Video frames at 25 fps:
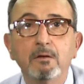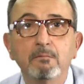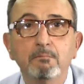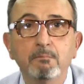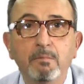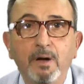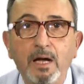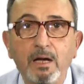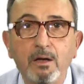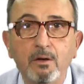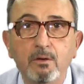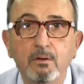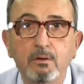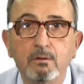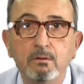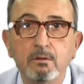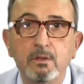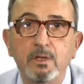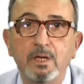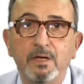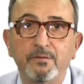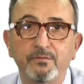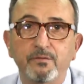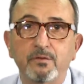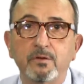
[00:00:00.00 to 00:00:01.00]
bajo
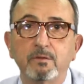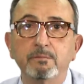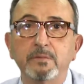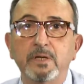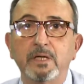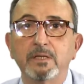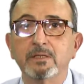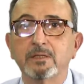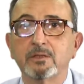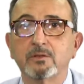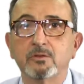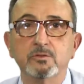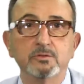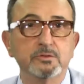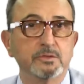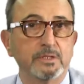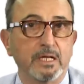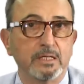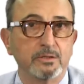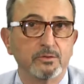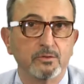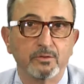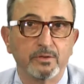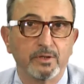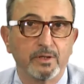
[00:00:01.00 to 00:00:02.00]
la forma del
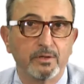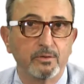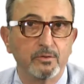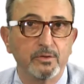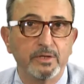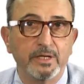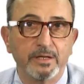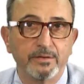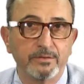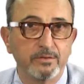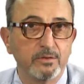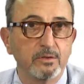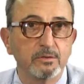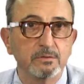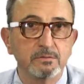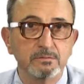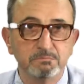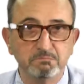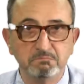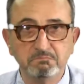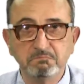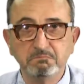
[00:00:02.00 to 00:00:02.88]
contrato de donación.